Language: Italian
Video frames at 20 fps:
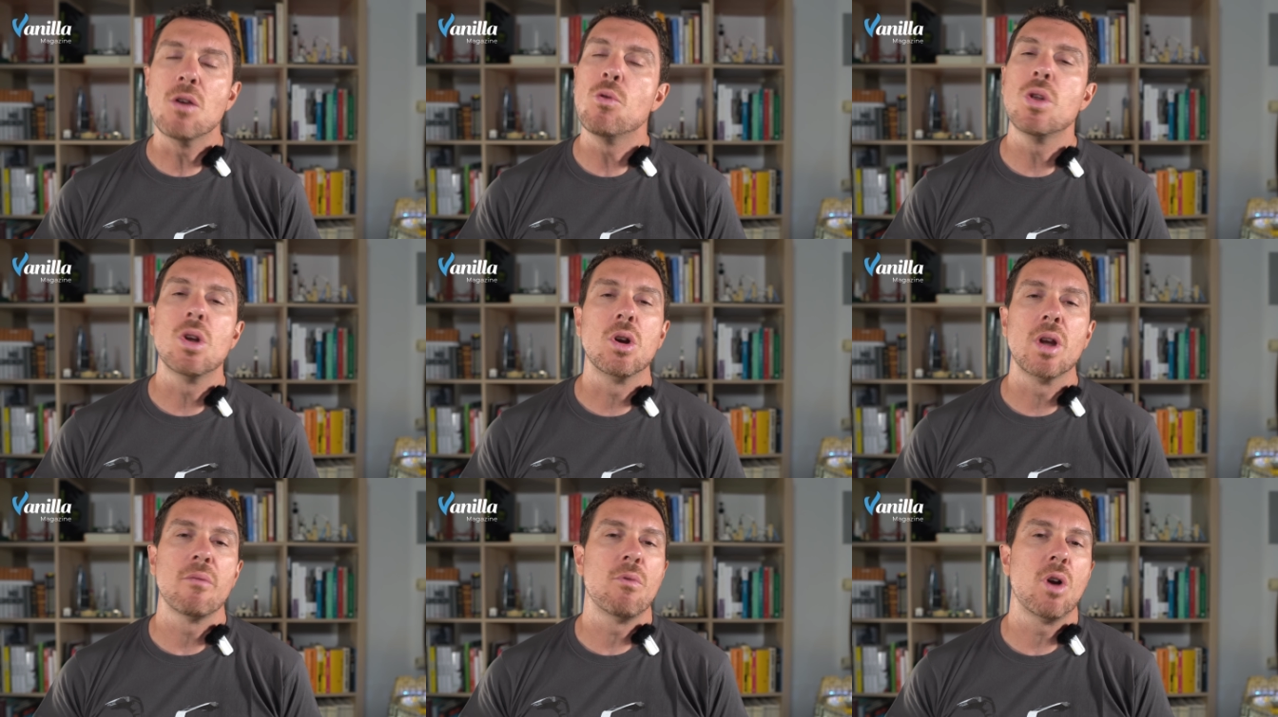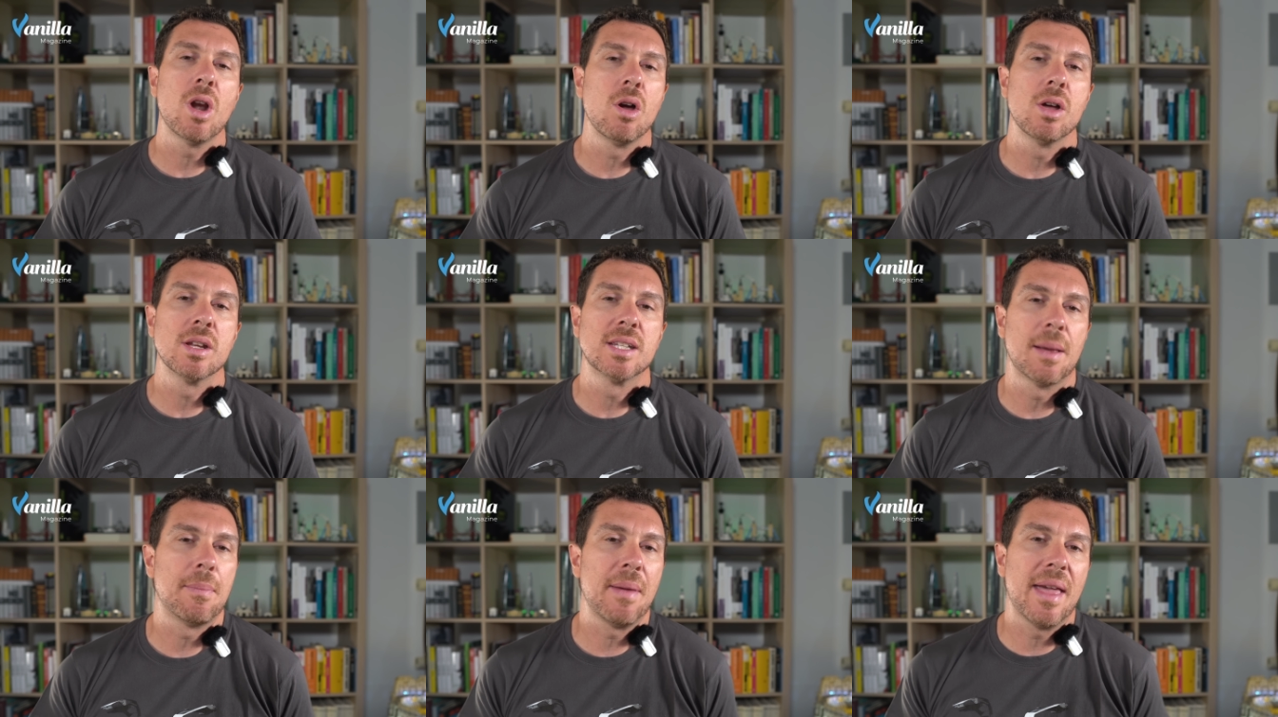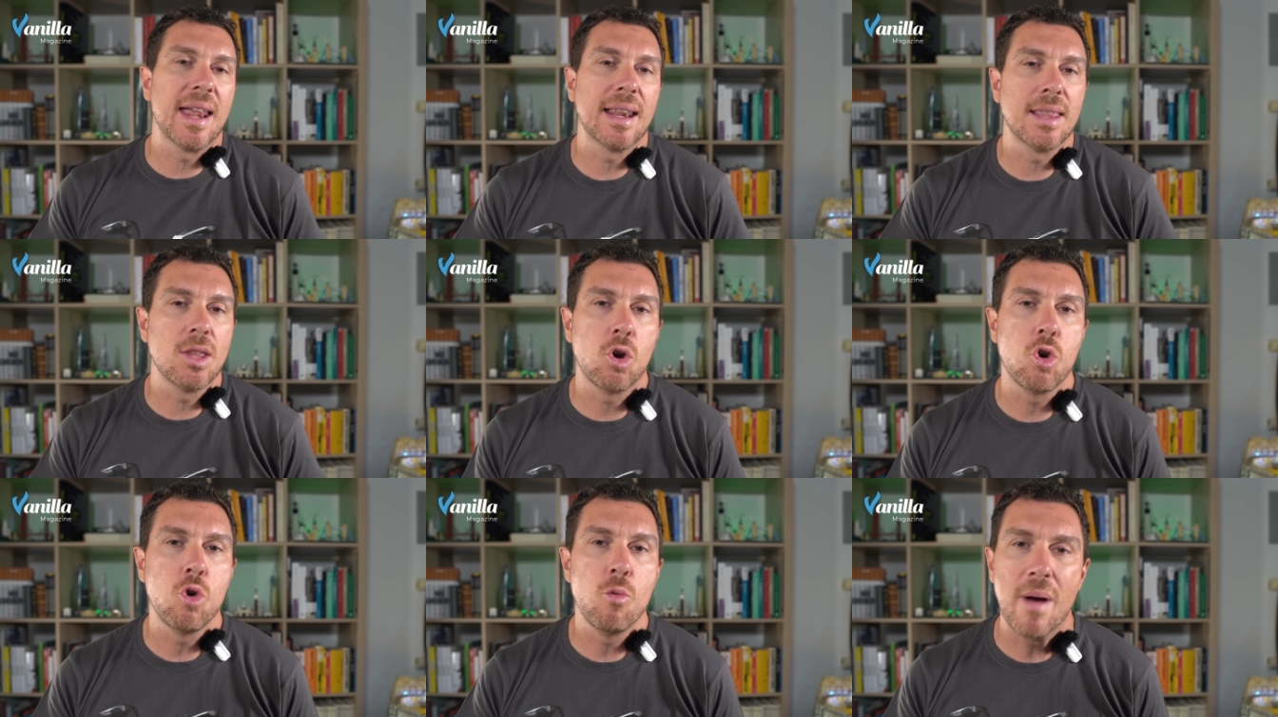lui non ne vuole
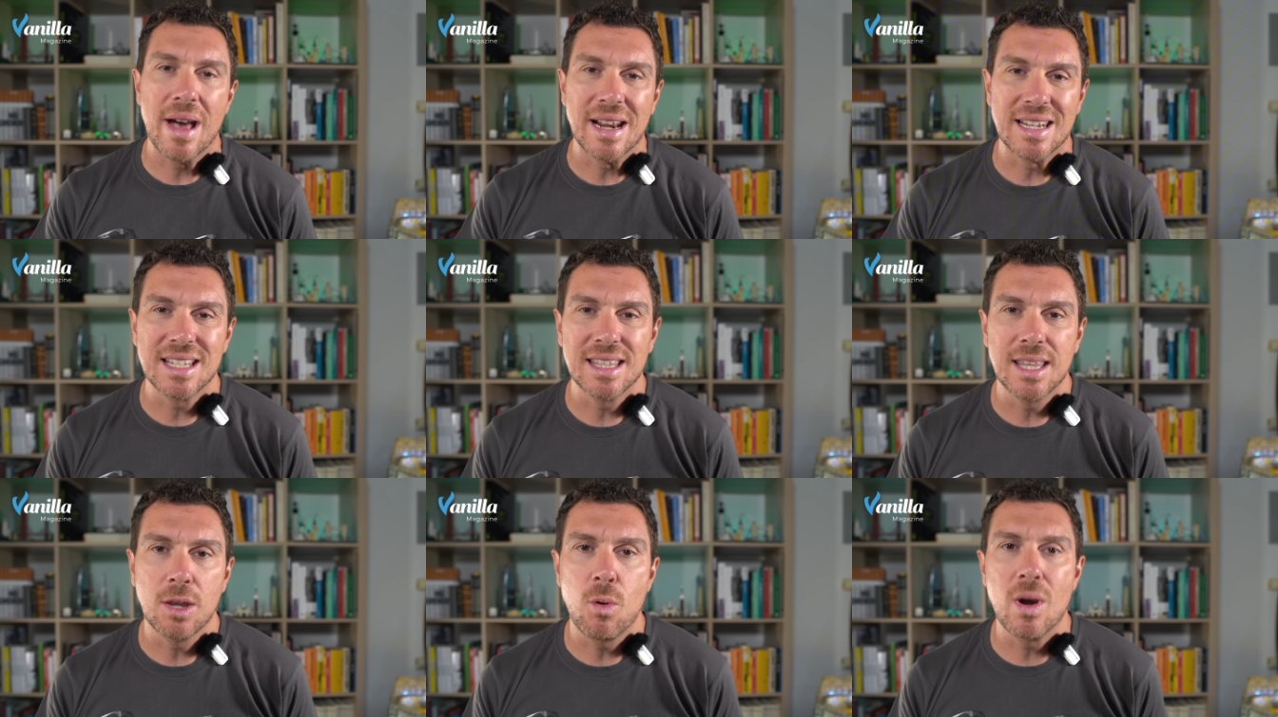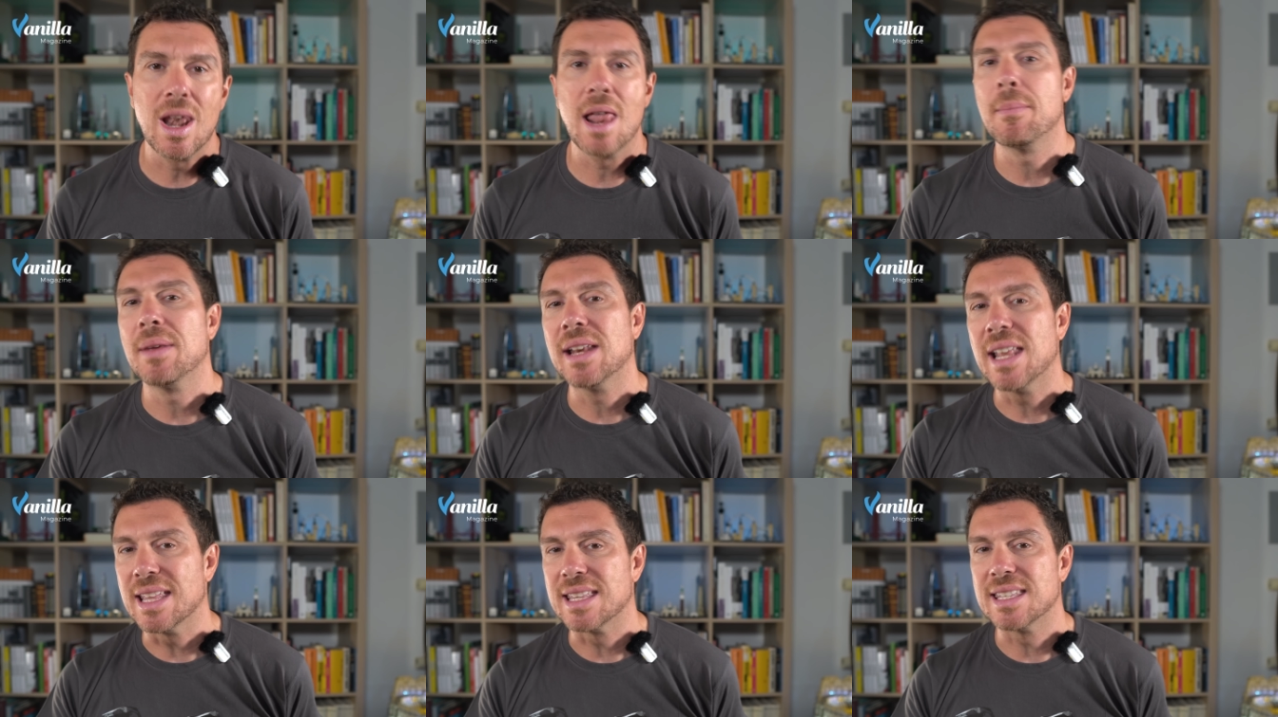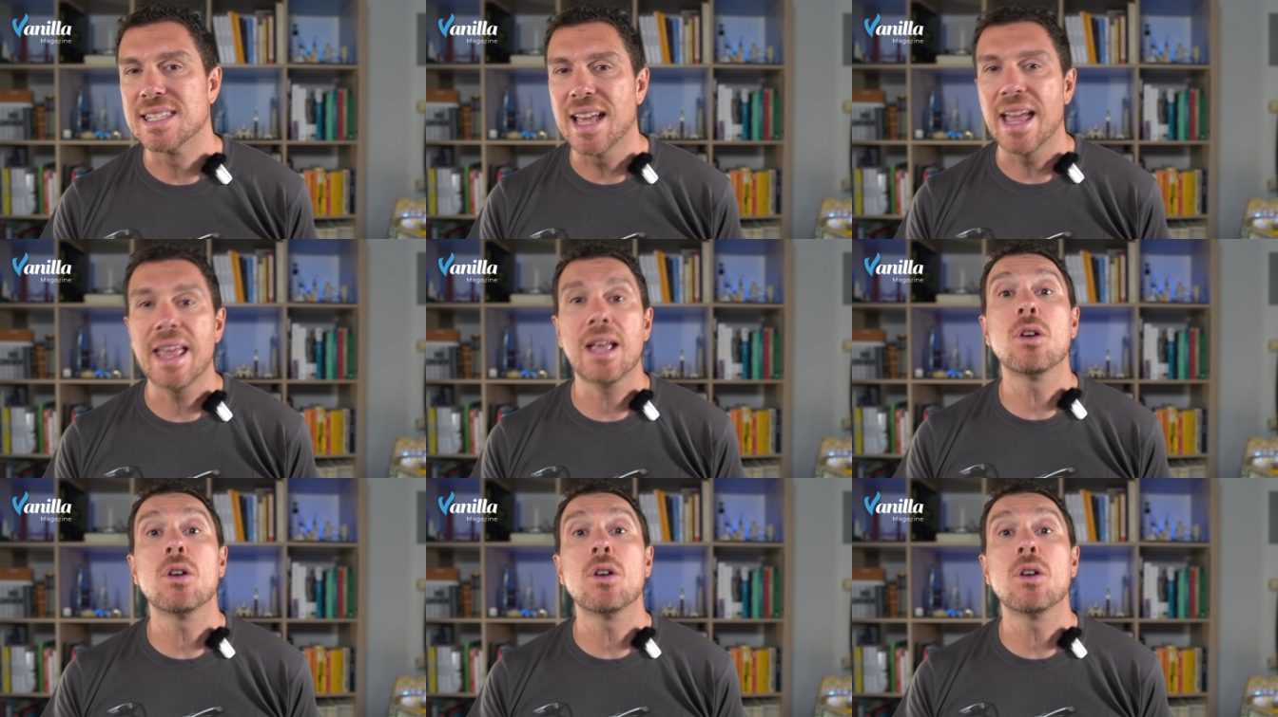sapere di occuparsi di quella milizia